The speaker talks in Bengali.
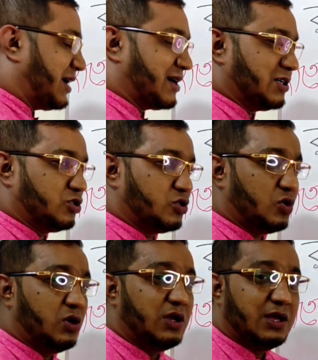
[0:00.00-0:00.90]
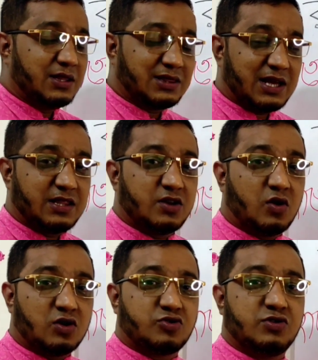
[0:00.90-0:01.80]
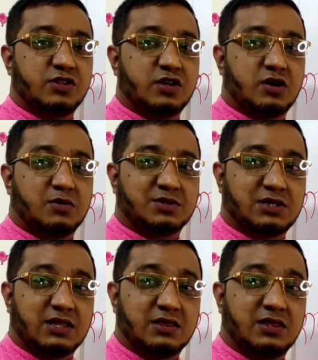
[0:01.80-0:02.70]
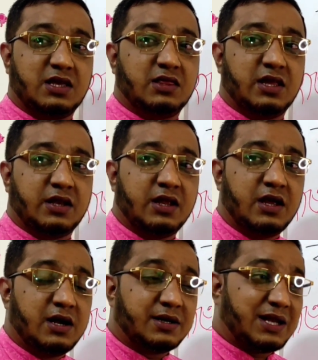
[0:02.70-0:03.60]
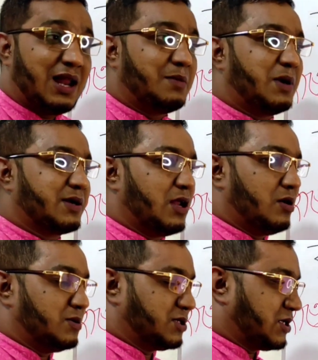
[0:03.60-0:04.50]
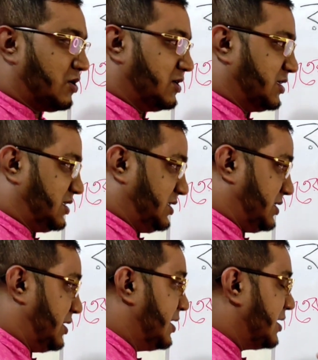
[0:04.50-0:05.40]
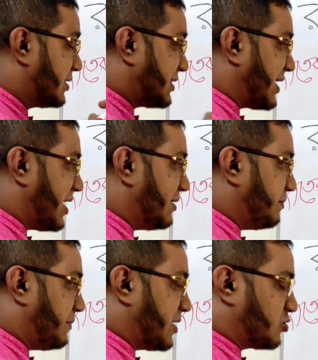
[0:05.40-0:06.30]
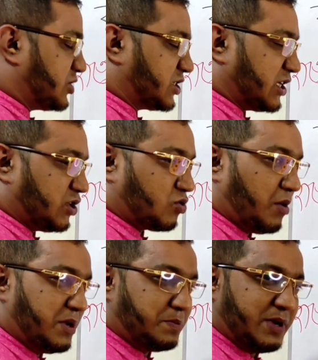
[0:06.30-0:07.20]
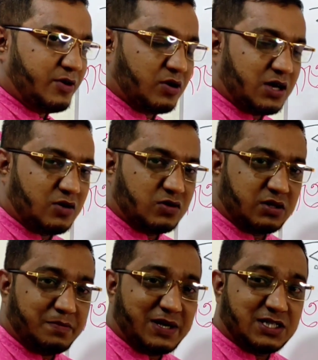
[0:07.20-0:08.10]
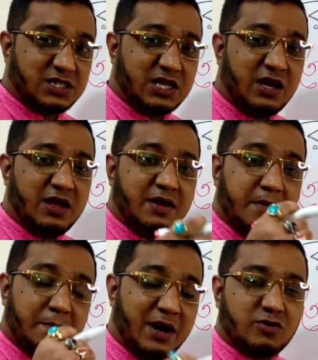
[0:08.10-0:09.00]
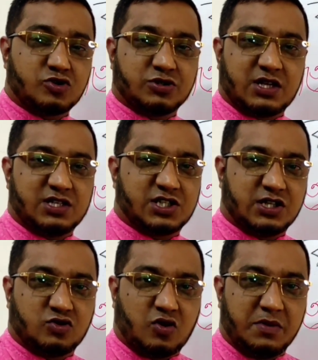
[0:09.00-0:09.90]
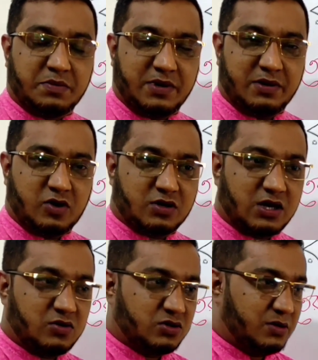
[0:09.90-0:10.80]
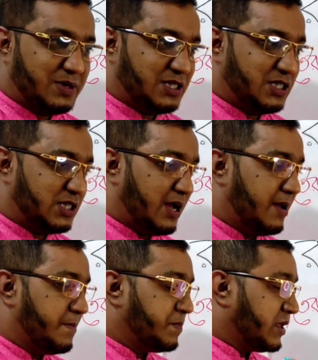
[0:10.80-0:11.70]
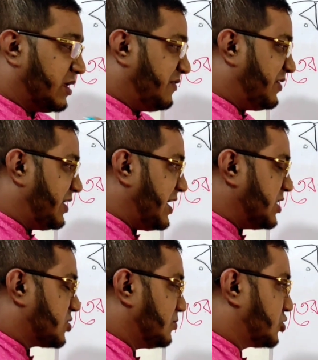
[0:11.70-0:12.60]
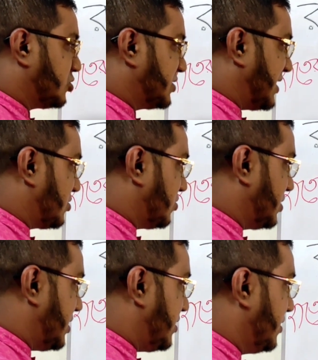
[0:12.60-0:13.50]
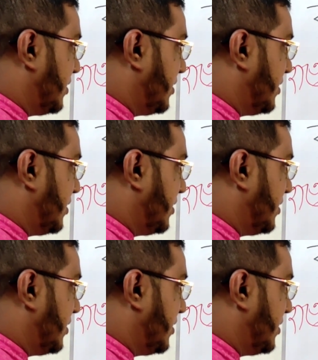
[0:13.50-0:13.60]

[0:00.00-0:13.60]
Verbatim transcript: থাকার জন্য তাদের অর্থনৈতিক অবস্থা দিন দিন তালমাটাল অবস্থা হয়ে যাচ্ছে তারা মানুষের সাথে কমিটমেন্ট রক্ষা করতে পারছে না মানুষও তাদের সাথে কমিটমেন্ট রক্ষা করতে পারছেন না ইভেন এই সমস্ত জাতকদের